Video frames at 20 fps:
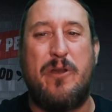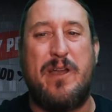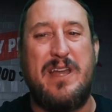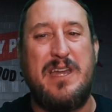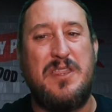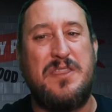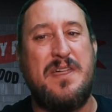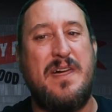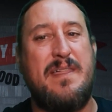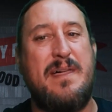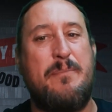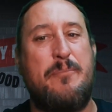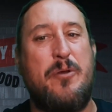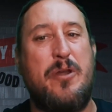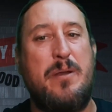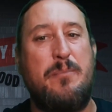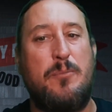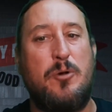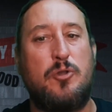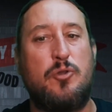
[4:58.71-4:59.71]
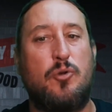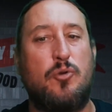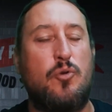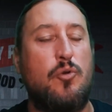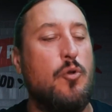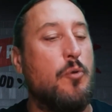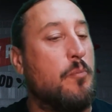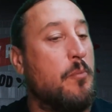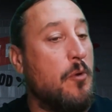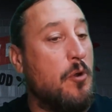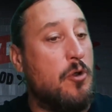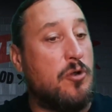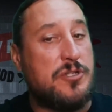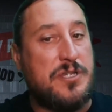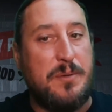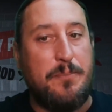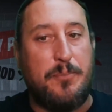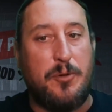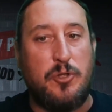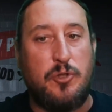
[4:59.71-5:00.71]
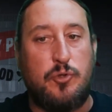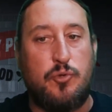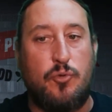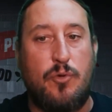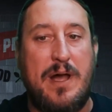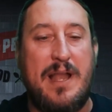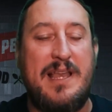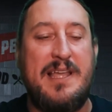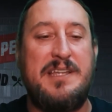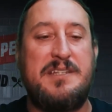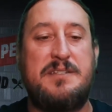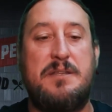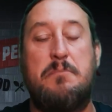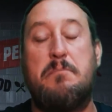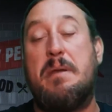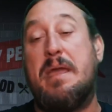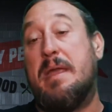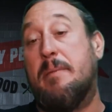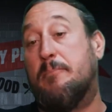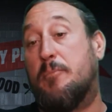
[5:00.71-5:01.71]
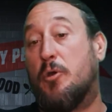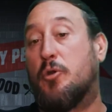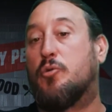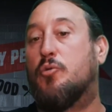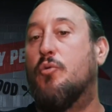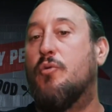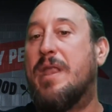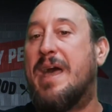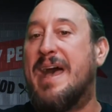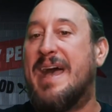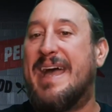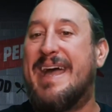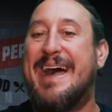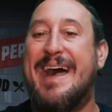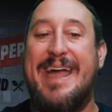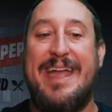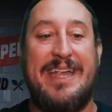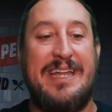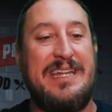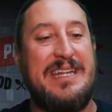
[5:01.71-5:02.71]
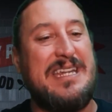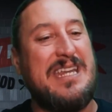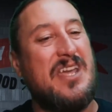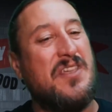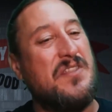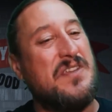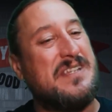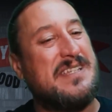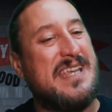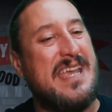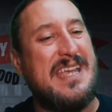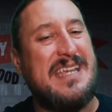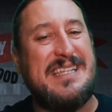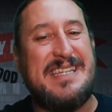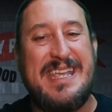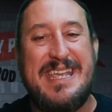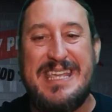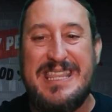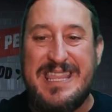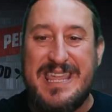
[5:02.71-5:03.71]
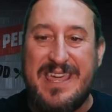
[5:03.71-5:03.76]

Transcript: organizada por el Motoclub Los Impuntuales en Porcuna, Jaén, 16 y